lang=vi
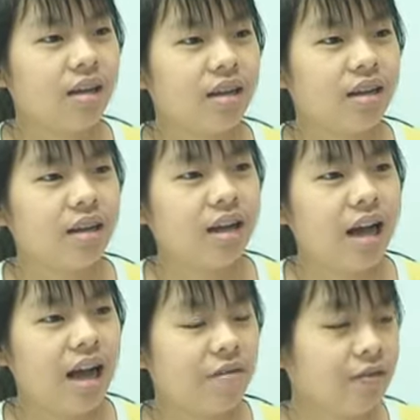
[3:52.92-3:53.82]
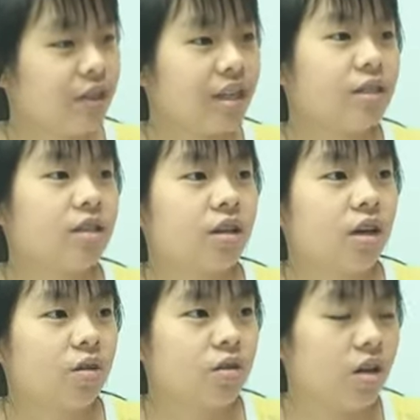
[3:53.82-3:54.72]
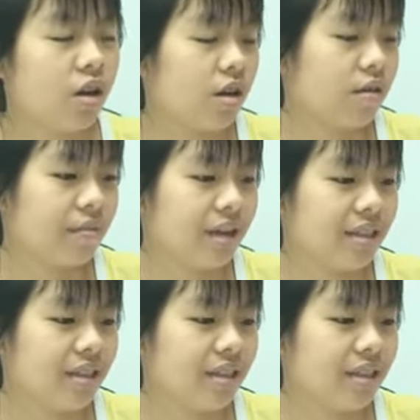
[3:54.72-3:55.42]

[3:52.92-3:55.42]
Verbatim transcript: Khao khát cống hiến đam mê cho nền giáo dục nước